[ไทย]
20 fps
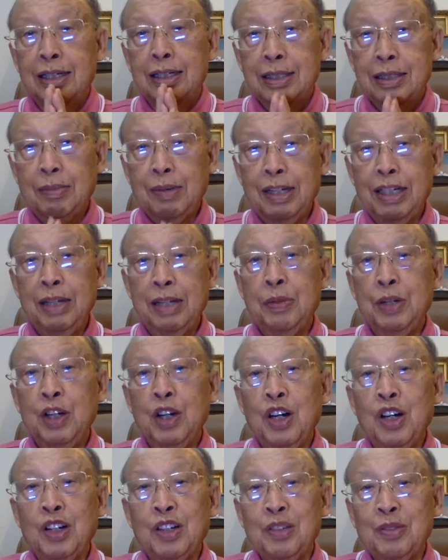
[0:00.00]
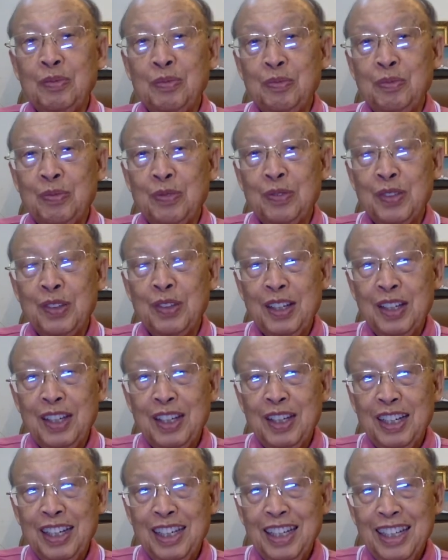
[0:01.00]
ไอดีพี่น้อง
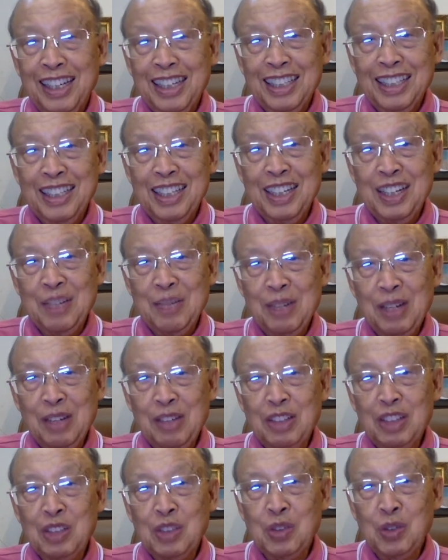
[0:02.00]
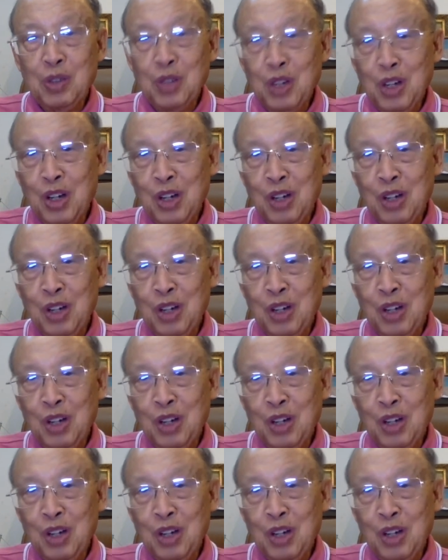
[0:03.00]
คืนนีวันศุกร์เนาะ